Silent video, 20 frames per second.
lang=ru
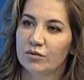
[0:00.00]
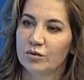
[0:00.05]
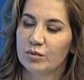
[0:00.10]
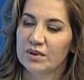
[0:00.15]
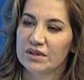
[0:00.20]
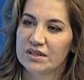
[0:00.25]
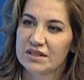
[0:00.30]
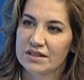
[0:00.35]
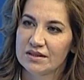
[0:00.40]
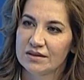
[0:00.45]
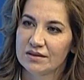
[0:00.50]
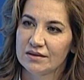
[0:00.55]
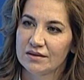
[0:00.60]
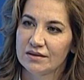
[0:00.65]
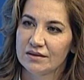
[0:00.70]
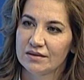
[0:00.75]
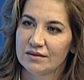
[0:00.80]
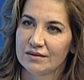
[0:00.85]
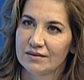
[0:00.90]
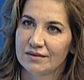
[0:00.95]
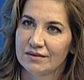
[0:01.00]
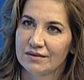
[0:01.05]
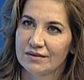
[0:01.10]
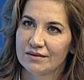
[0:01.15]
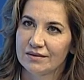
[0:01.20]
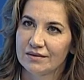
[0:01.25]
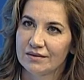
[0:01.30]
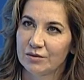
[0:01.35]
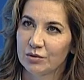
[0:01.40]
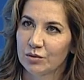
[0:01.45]
в области
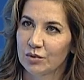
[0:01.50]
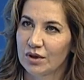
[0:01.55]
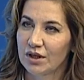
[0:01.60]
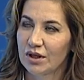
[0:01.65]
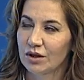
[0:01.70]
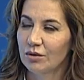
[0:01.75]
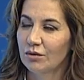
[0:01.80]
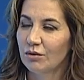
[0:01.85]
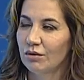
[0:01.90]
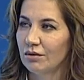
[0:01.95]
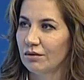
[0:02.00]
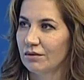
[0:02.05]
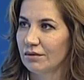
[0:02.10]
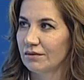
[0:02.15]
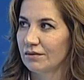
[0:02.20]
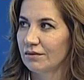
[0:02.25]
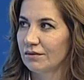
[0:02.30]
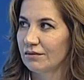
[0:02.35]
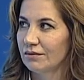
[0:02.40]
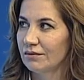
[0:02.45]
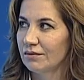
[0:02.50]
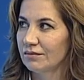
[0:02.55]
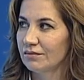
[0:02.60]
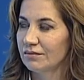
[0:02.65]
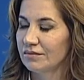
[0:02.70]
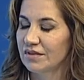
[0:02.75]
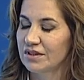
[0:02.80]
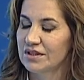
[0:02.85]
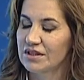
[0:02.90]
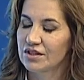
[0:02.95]
э, ну, кино,
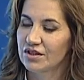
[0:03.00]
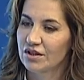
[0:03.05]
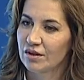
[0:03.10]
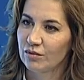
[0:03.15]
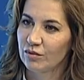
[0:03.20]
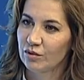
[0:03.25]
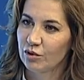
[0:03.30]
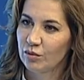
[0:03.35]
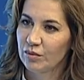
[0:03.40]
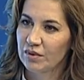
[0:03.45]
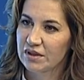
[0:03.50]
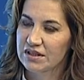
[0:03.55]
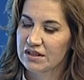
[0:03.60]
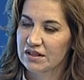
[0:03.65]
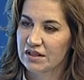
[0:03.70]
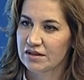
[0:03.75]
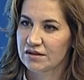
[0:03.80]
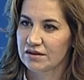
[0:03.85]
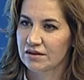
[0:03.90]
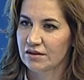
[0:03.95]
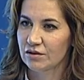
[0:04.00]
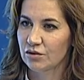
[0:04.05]
это слишком громко сказано,